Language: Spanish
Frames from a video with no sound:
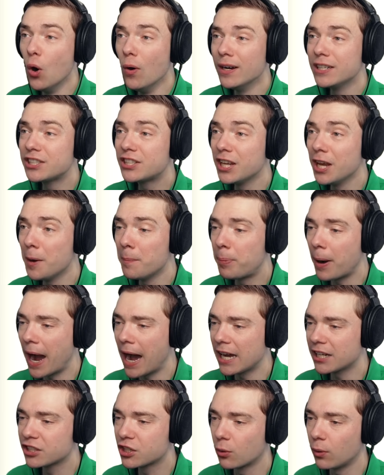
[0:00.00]
¿Quién es el
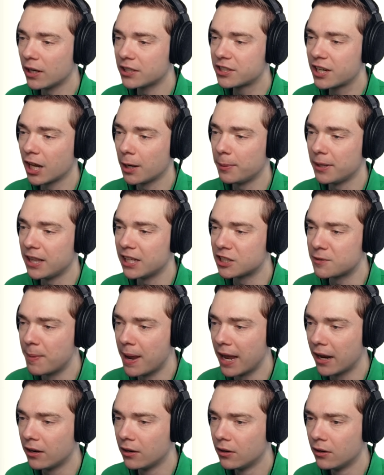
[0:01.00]
impostor? Debe
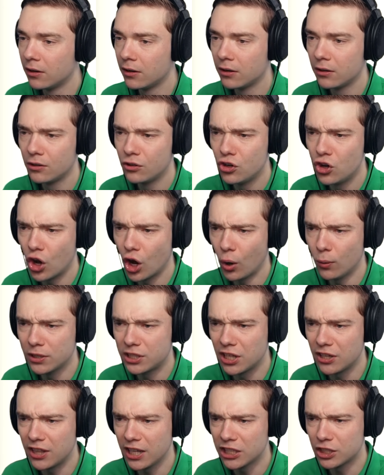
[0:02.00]
ser él, ¿no?
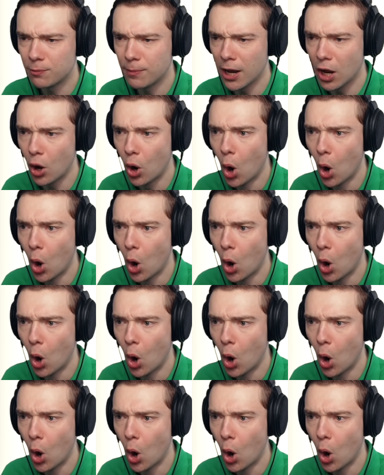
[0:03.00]
¿Acaso es él?